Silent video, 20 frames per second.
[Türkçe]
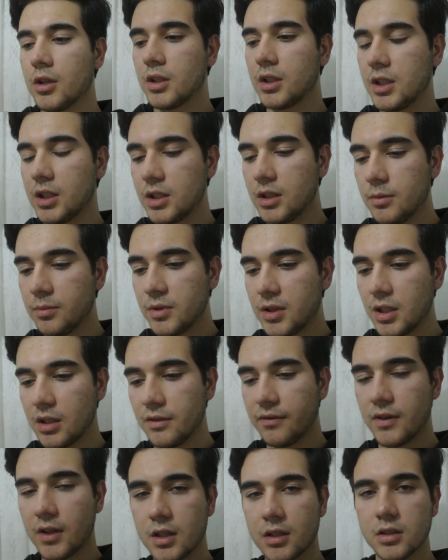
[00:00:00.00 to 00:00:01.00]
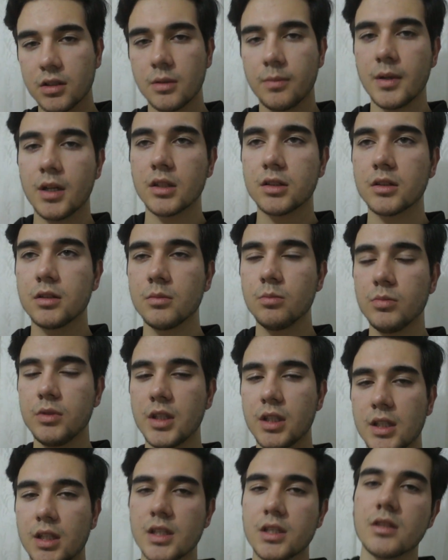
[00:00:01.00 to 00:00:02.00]
Girdim telif hakkına baktım.
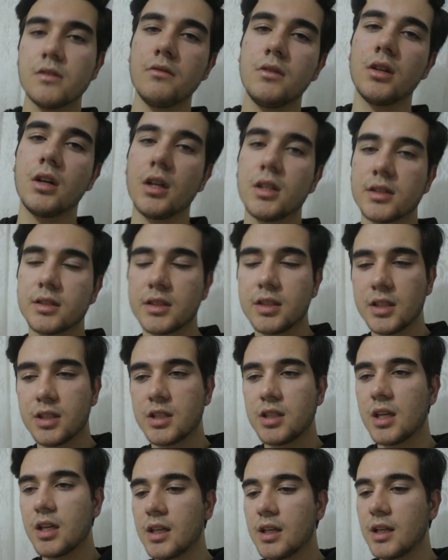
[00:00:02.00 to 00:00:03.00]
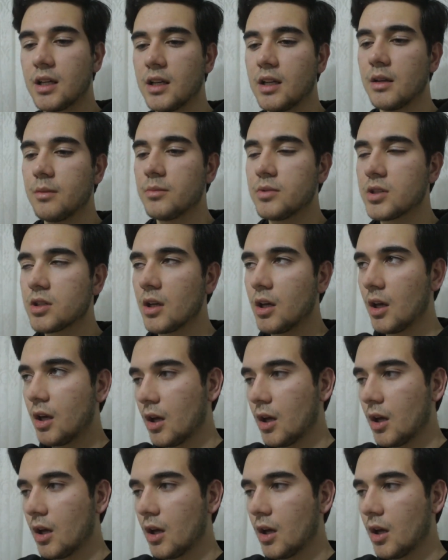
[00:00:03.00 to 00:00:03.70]
Yener Çevik hasta işi engellenmiş.